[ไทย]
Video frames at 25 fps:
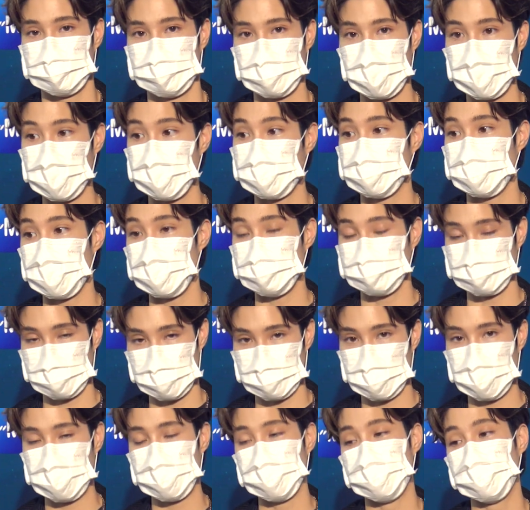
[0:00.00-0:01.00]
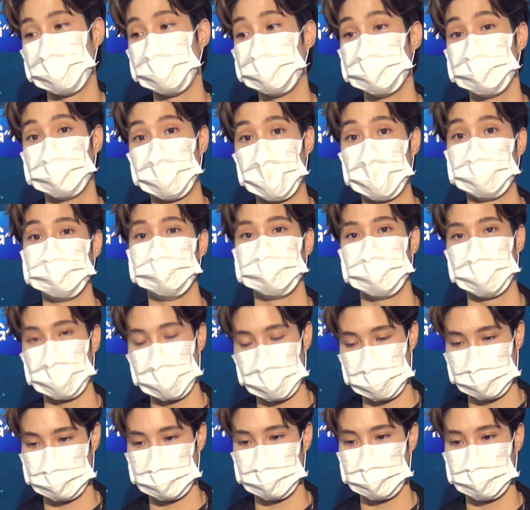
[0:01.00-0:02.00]
เพศ แอล จี บี ที คิว พลัส
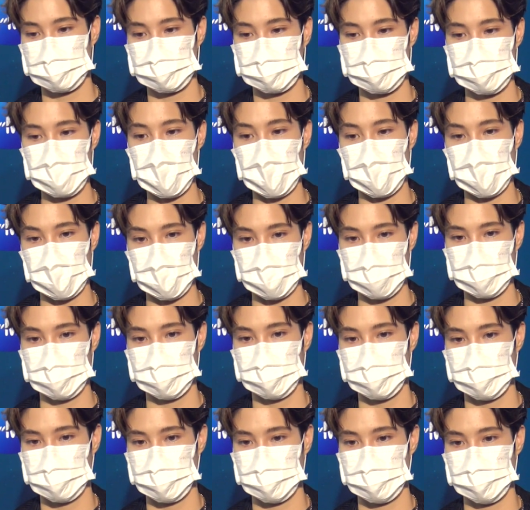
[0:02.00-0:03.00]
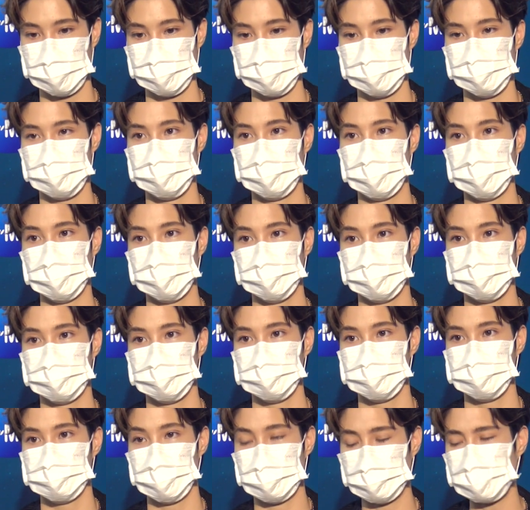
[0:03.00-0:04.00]
นะคะก็ก็อยากให้ให้มัน
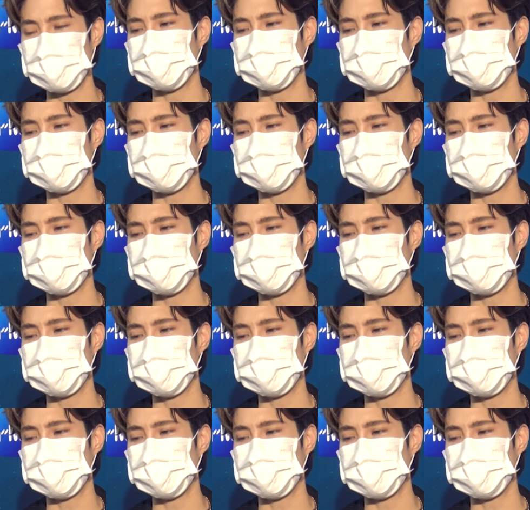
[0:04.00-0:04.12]
สำ